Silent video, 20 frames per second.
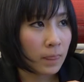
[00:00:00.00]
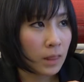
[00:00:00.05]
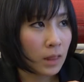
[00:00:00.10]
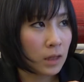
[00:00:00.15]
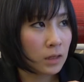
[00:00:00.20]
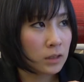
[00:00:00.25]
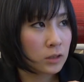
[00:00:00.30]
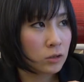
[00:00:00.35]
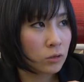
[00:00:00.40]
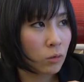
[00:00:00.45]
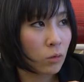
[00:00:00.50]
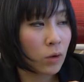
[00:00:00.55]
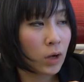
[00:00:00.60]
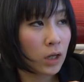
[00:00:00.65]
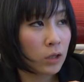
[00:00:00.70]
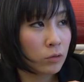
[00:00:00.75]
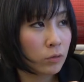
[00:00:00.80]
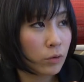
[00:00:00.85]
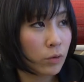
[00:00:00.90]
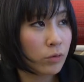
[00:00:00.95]
なんでしょう、
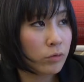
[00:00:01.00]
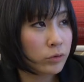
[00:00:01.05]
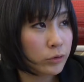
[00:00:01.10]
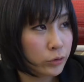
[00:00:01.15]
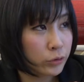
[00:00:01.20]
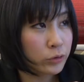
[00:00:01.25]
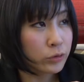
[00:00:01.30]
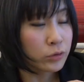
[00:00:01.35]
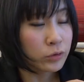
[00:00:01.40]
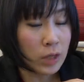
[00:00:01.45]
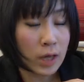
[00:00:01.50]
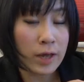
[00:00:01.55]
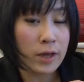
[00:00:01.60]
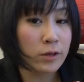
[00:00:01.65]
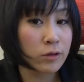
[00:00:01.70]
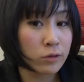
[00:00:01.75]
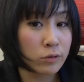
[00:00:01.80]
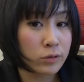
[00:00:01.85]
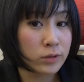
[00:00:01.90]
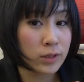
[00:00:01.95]
他の業種、
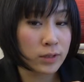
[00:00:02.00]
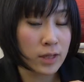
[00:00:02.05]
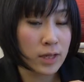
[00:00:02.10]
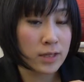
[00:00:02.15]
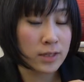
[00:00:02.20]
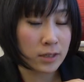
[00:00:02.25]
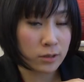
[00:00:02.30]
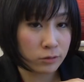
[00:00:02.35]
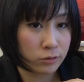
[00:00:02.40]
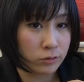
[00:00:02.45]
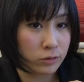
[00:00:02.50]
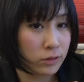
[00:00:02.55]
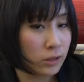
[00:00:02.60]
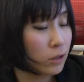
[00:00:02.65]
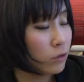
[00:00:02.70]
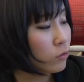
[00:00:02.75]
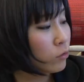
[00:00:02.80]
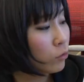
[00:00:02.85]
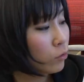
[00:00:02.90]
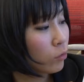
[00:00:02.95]
映像制作っ
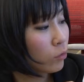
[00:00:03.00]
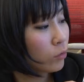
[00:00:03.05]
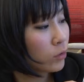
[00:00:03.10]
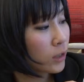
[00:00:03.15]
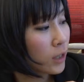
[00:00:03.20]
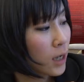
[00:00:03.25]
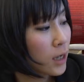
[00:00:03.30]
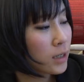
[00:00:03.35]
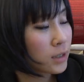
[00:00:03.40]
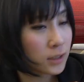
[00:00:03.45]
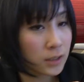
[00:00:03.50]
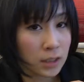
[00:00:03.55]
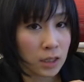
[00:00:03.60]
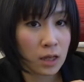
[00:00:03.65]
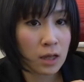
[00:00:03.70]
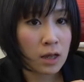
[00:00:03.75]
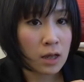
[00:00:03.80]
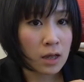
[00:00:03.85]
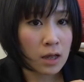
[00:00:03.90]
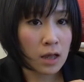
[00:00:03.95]
ていうところに関し
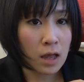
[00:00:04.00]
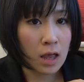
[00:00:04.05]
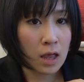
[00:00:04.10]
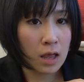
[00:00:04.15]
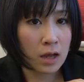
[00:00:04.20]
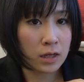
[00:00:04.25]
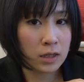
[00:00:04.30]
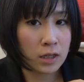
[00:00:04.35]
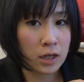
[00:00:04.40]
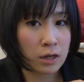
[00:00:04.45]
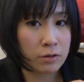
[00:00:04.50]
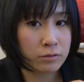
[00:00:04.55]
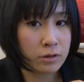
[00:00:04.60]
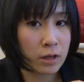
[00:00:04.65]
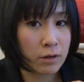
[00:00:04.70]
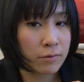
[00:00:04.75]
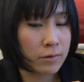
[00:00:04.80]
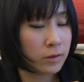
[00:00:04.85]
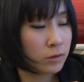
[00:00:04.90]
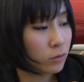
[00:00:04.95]
て、かなり
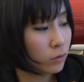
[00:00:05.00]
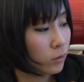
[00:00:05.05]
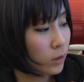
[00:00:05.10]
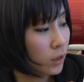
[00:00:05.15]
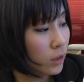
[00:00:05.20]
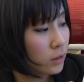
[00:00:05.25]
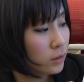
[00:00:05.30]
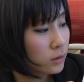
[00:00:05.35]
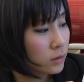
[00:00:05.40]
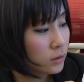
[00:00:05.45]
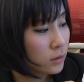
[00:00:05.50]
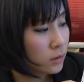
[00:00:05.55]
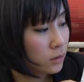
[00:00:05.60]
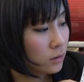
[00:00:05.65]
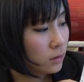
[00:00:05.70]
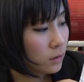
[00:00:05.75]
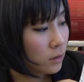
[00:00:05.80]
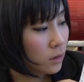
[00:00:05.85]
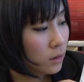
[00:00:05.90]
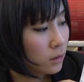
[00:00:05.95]
アフターエフェクトが
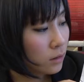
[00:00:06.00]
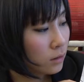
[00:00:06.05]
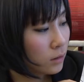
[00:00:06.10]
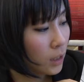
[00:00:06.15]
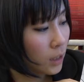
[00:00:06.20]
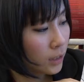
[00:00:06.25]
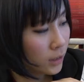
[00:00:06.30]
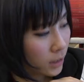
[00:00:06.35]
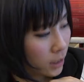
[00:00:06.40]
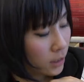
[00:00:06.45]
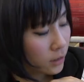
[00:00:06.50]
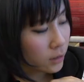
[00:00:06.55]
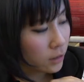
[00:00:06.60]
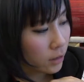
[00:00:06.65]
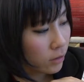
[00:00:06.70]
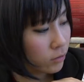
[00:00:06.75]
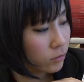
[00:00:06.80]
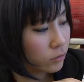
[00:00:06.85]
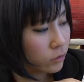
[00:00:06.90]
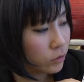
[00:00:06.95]
足りないっ
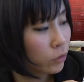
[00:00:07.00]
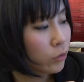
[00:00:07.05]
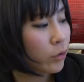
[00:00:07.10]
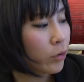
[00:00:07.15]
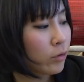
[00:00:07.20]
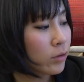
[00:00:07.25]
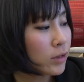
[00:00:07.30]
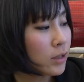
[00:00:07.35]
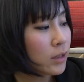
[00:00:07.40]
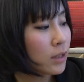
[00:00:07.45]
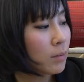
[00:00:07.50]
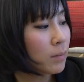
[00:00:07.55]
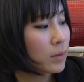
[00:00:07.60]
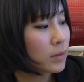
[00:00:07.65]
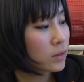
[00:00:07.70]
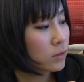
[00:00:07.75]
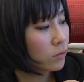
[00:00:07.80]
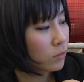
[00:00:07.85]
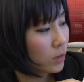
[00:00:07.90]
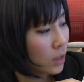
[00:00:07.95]
ていう状況になってま
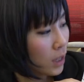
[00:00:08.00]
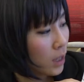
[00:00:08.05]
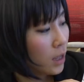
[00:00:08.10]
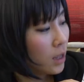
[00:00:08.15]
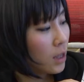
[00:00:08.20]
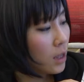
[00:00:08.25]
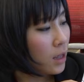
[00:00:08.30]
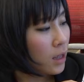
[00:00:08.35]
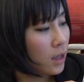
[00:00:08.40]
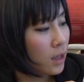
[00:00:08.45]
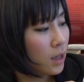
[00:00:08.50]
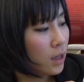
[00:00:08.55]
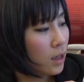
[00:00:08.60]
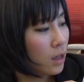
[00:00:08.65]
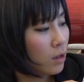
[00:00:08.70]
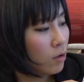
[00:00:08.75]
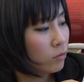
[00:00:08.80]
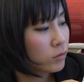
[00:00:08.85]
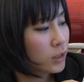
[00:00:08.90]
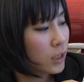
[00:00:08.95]
すので、
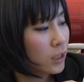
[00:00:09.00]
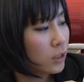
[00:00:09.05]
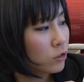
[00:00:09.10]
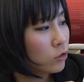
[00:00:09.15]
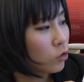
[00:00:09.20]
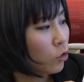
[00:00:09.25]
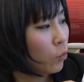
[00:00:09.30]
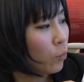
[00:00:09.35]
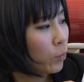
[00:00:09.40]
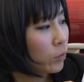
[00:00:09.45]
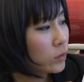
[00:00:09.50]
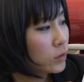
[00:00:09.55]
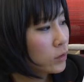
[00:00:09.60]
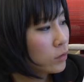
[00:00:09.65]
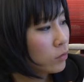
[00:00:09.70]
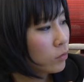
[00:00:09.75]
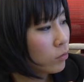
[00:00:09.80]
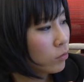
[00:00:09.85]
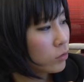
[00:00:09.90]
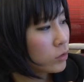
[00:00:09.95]

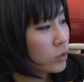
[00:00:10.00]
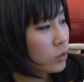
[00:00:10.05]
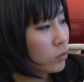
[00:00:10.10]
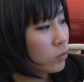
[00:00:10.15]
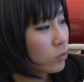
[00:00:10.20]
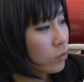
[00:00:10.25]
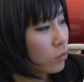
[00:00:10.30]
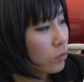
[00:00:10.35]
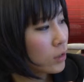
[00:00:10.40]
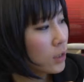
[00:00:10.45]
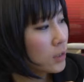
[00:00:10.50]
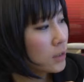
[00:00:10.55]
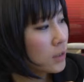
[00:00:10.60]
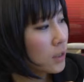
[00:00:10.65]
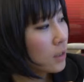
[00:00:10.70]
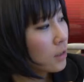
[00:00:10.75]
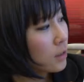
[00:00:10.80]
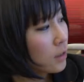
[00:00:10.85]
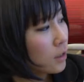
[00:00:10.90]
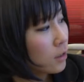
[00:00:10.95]
オーサリングコンポジットのお仕事を手
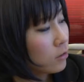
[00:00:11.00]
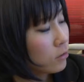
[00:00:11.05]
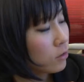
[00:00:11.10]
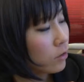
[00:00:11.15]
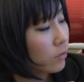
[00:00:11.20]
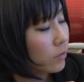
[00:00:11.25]
伝っていると